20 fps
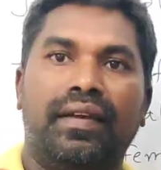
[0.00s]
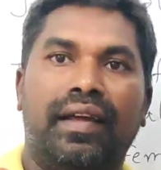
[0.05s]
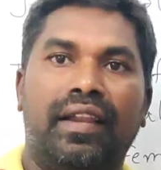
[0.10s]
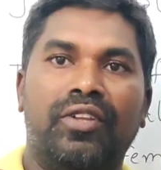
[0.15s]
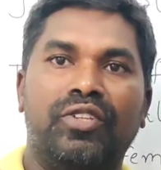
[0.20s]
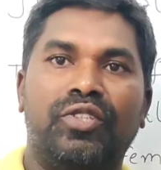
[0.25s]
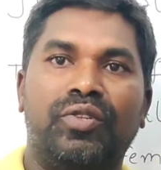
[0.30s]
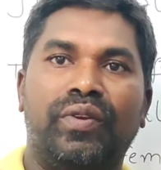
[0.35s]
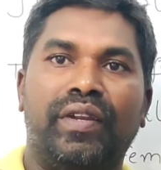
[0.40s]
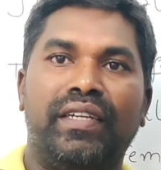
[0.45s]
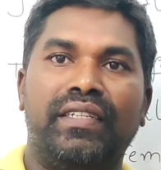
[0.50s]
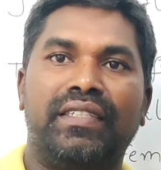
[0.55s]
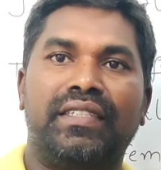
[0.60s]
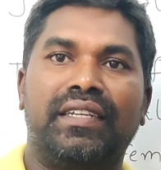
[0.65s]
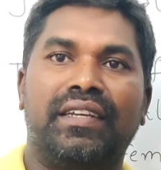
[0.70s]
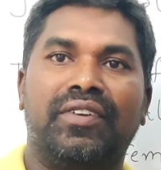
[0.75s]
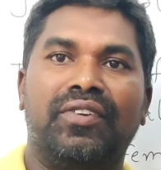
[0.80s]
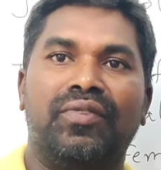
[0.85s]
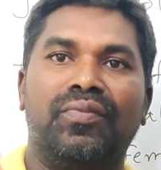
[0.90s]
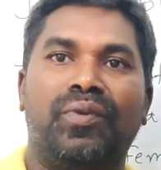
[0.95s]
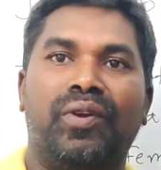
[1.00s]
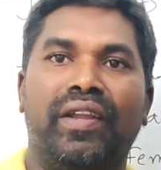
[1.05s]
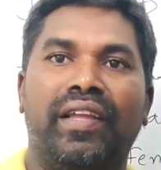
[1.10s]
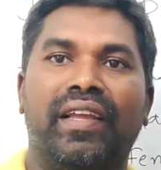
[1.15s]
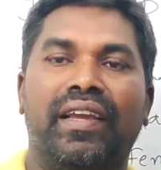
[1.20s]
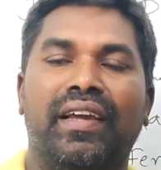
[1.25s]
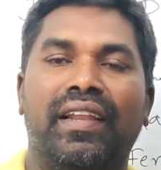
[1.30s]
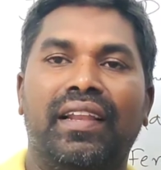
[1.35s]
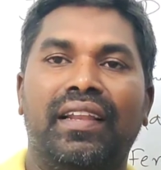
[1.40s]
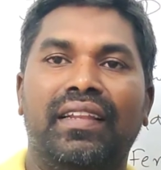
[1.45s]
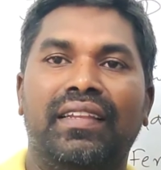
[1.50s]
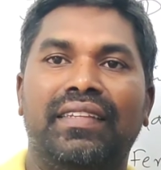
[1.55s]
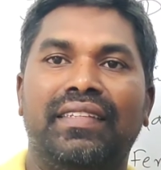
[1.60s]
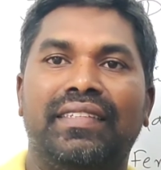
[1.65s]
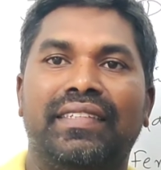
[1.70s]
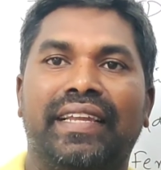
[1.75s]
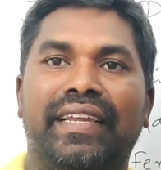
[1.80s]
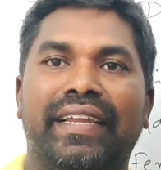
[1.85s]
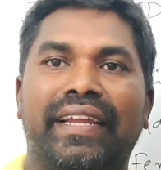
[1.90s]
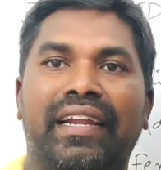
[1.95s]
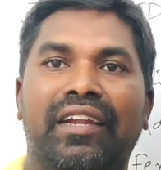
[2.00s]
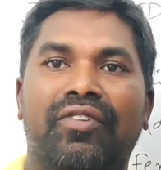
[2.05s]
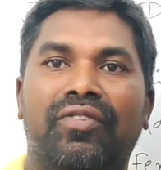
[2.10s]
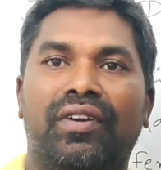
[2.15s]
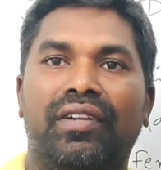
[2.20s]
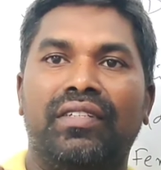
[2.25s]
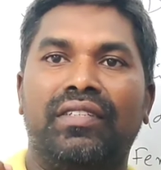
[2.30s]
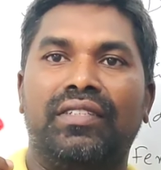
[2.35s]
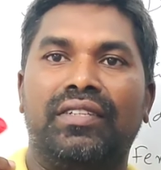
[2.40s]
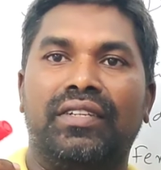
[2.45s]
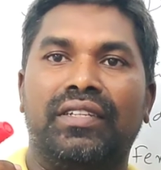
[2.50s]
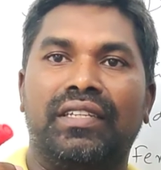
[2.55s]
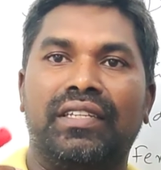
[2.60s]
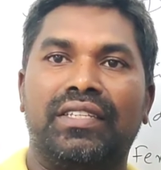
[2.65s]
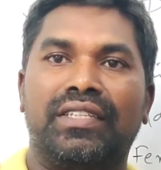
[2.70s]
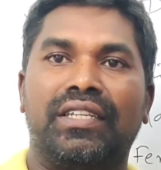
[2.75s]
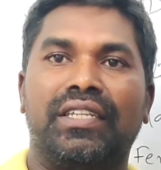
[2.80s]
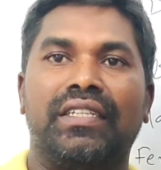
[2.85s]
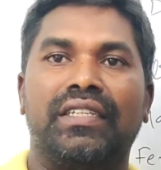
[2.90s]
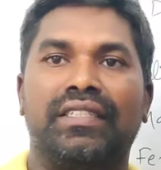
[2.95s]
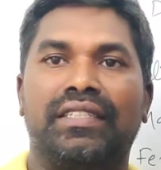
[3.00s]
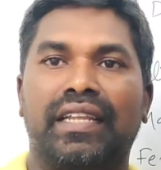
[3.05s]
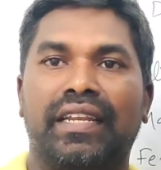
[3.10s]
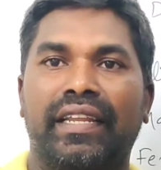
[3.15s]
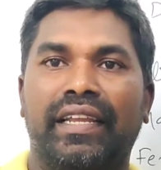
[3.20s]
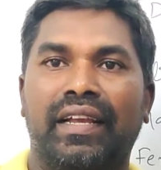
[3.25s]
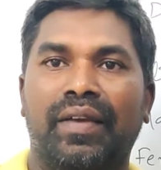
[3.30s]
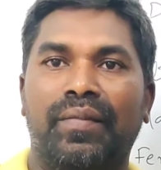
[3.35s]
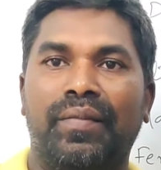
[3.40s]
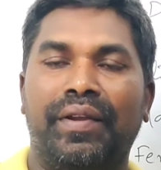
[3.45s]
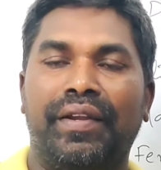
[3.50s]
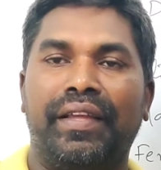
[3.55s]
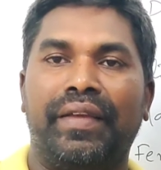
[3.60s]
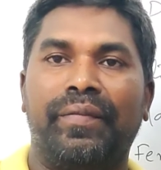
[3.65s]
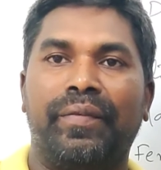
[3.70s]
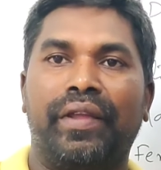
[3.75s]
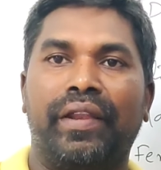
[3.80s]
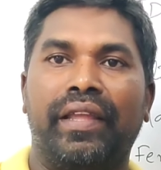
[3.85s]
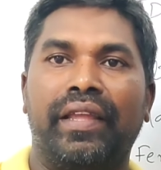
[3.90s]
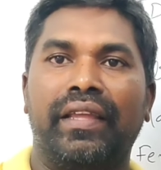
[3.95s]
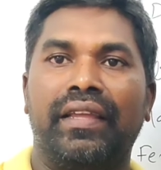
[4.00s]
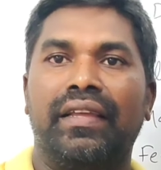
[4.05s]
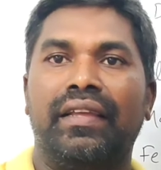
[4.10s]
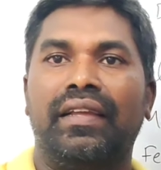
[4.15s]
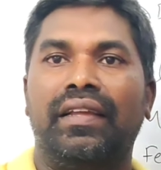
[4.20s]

హలో స్టూడెంట్స్ గుడ్ మార్నింగ్ ఆల్ జేఈ అడ్వాన్స్ రిజిస్ట్రేషన్స్ అన్ని కంప్లీట్ అయిపోయినాయి